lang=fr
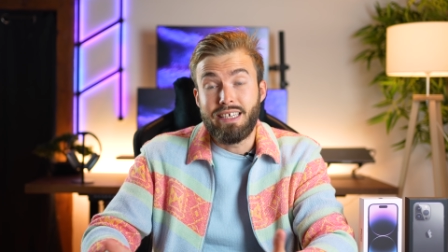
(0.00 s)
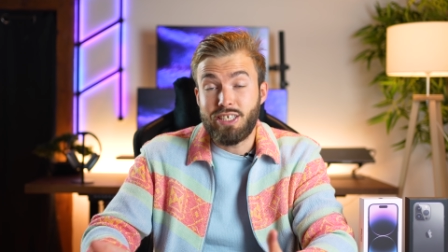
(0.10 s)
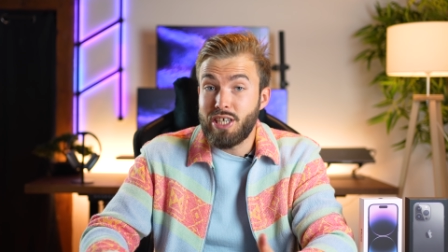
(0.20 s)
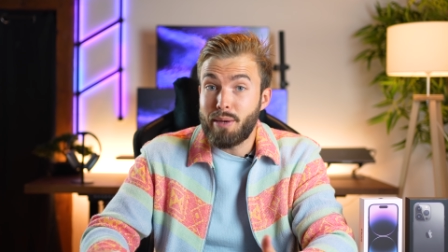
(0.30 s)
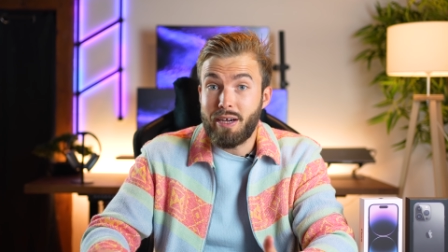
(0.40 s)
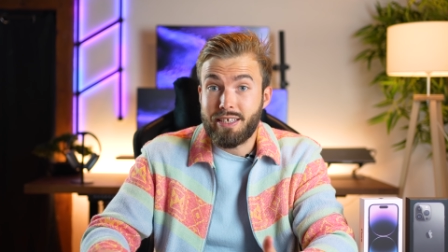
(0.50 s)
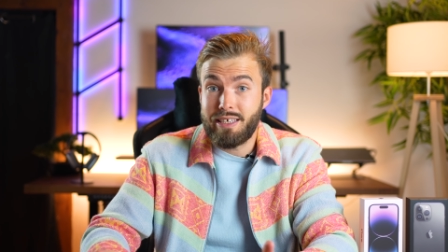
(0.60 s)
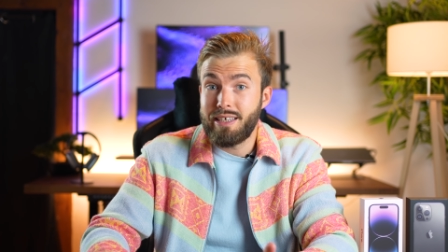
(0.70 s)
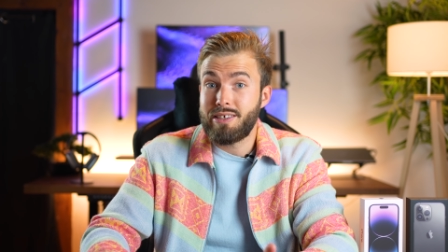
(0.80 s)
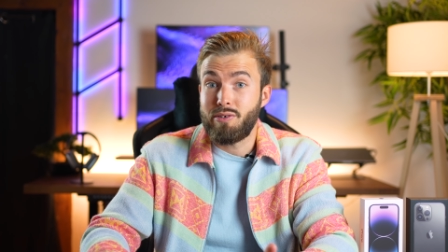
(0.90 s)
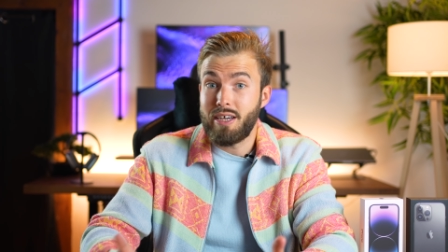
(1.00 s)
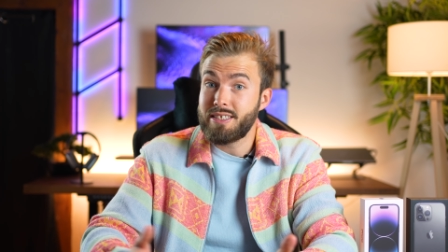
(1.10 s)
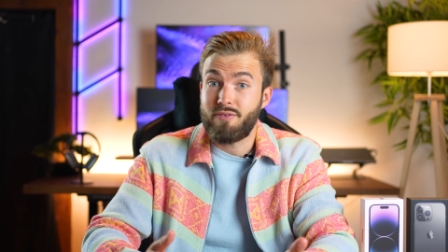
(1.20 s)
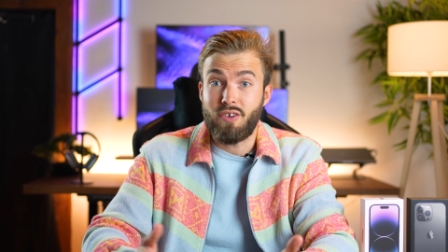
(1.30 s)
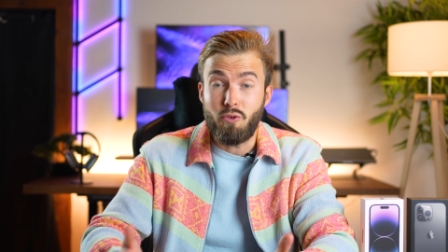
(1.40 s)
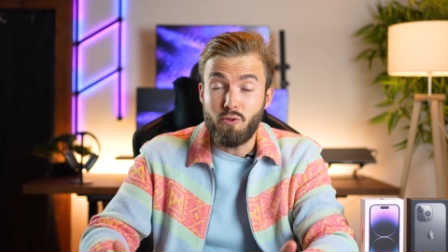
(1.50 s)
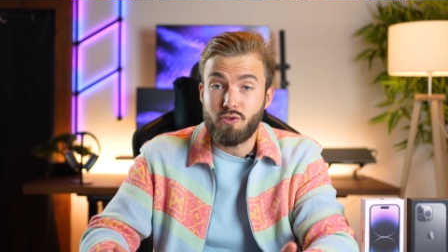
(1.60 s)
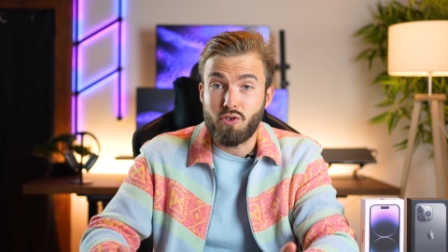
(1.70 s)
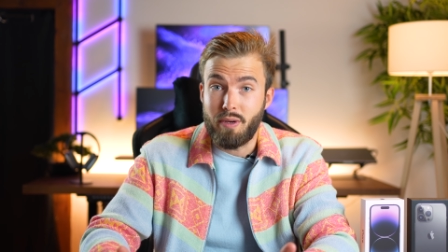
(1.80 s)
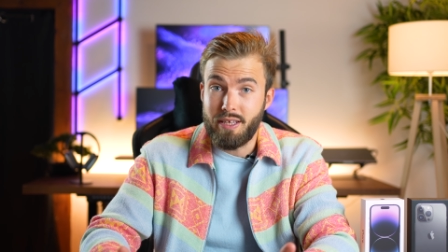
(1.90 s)
Et j'ai remarqué que là, ça fait une
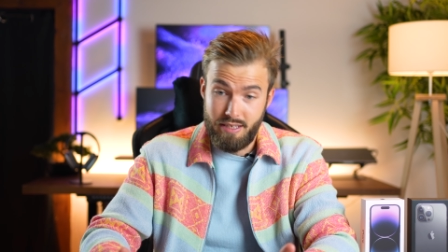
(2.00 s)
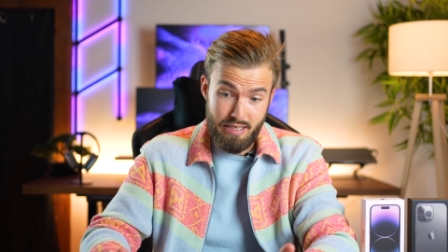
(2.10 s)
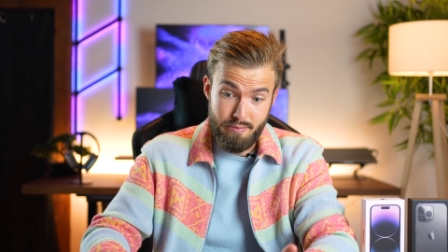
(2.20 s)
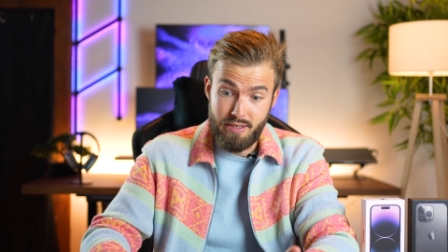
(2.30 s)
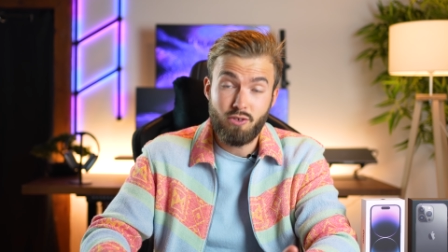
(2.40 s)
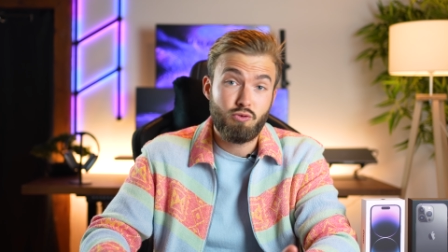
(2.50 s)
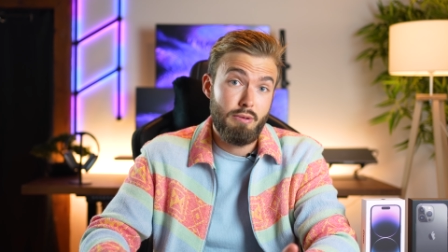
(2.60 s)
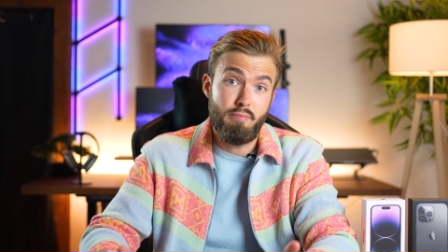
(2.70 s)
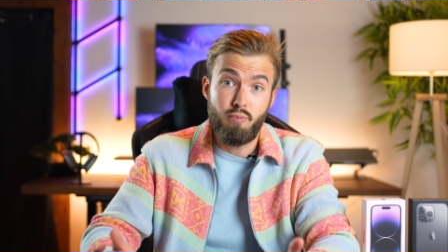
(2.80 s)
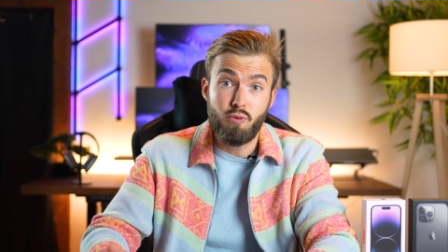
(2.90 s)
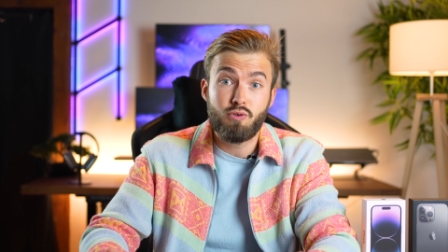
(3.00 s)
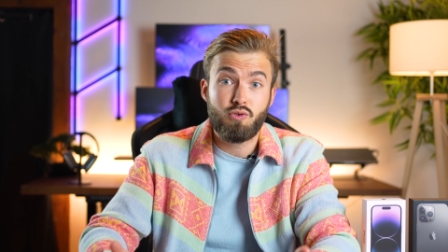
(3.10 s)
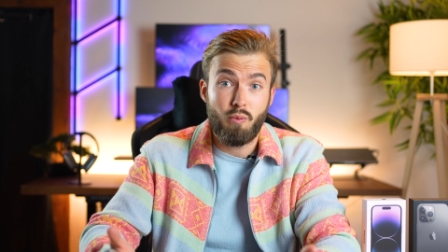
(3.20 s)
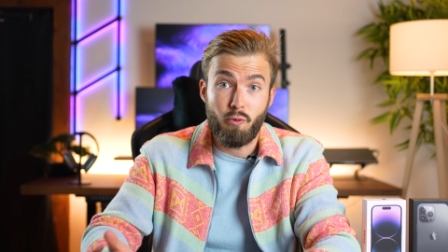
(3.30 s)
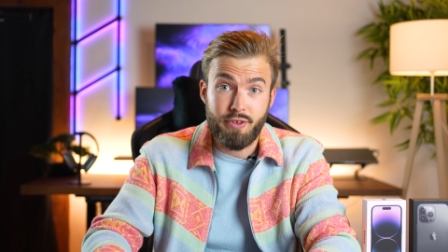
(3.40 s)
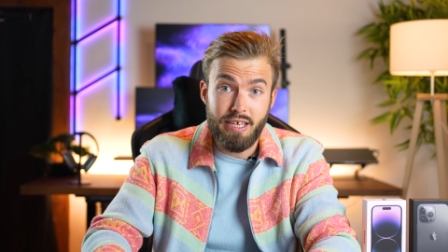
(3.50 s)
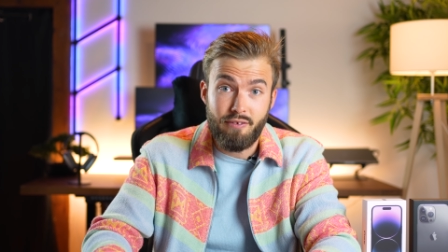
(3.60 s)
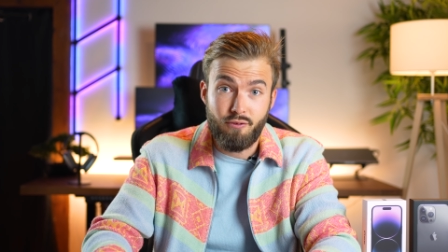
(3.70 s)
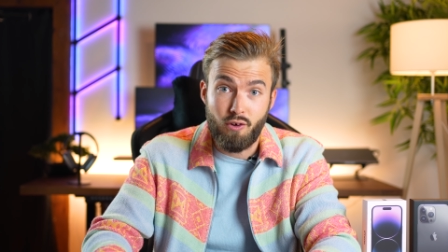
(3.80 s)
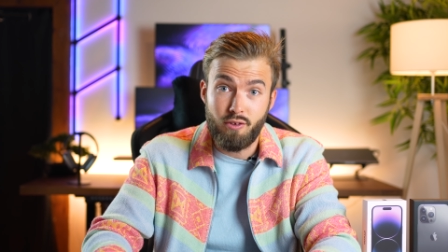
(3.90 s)
semaine, eh bien, je suis plus sur mon
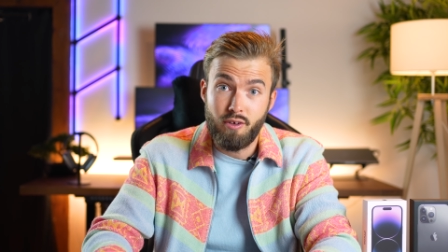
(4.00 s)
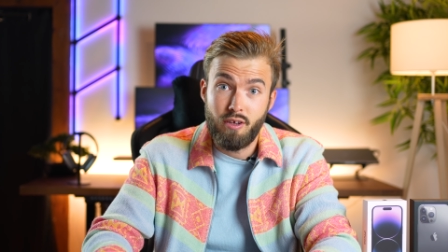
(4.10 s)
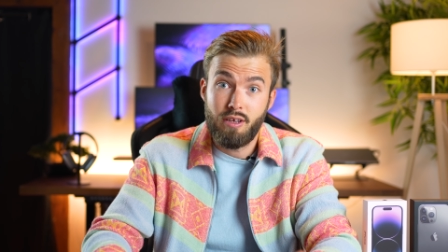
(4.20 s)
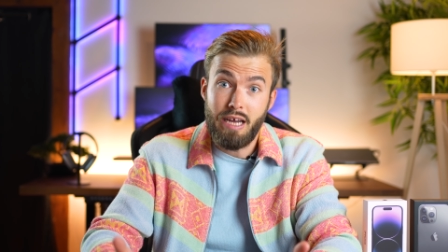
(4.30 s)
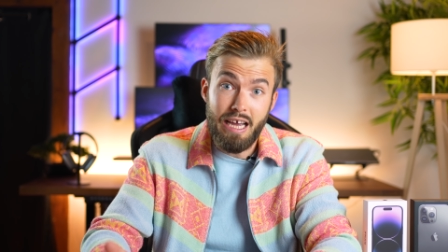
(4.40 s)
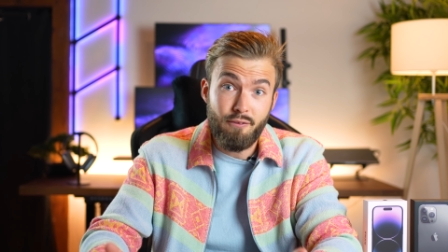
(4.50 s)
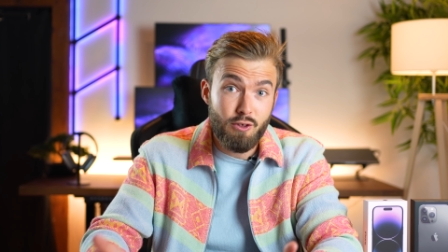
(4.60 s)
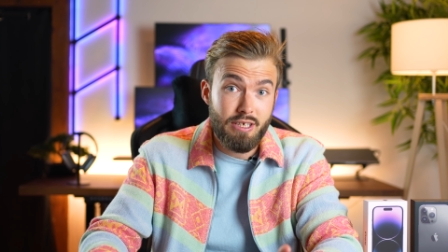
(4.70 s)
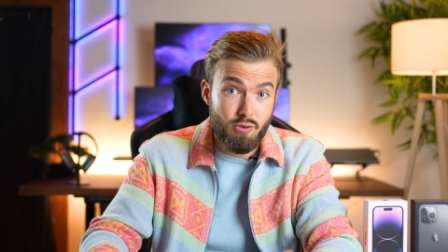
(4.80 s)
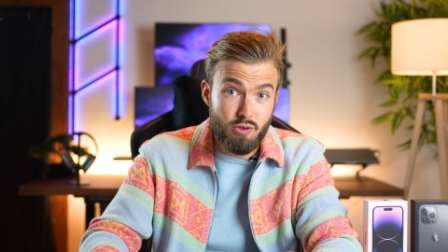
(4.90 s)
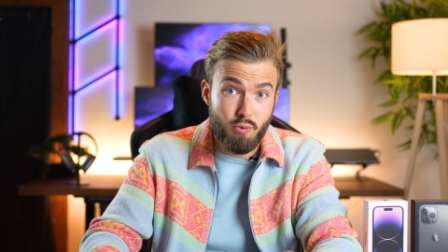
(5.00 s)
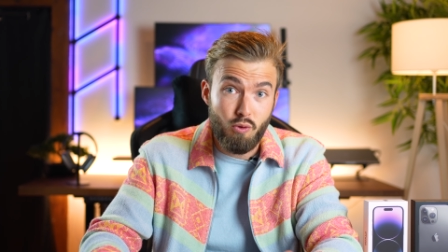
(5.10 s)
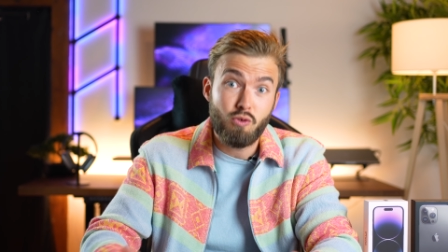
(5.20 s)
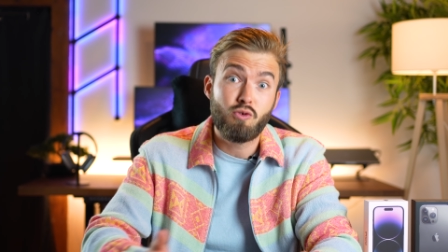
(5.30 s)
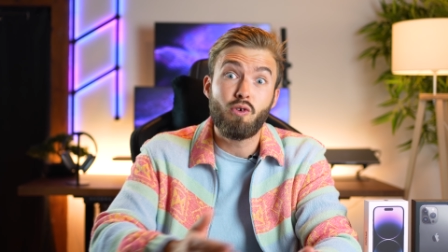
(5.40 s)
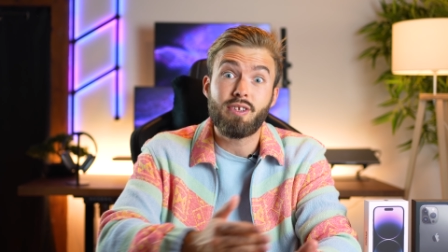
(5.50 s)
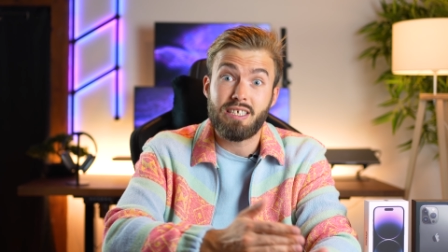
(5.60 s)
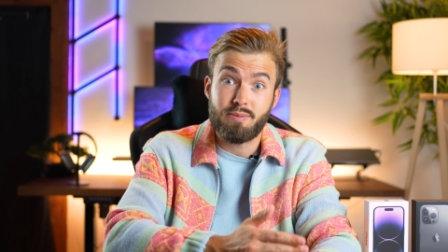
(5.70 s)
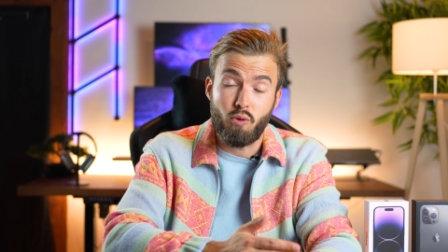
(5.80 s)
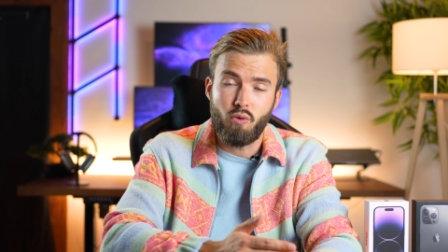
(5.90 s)
téléphone iPhone 14 Pro que le
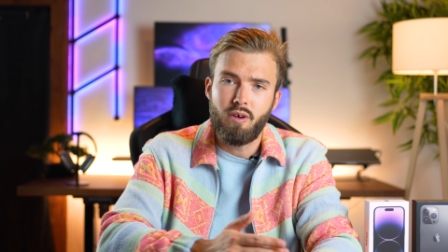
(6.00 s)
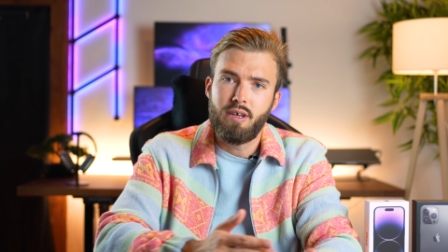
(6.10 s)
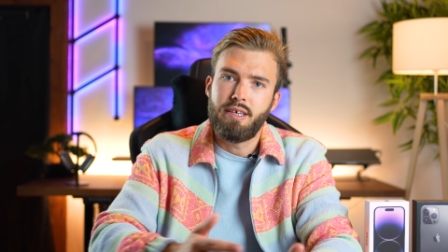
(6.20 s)
13 Pro.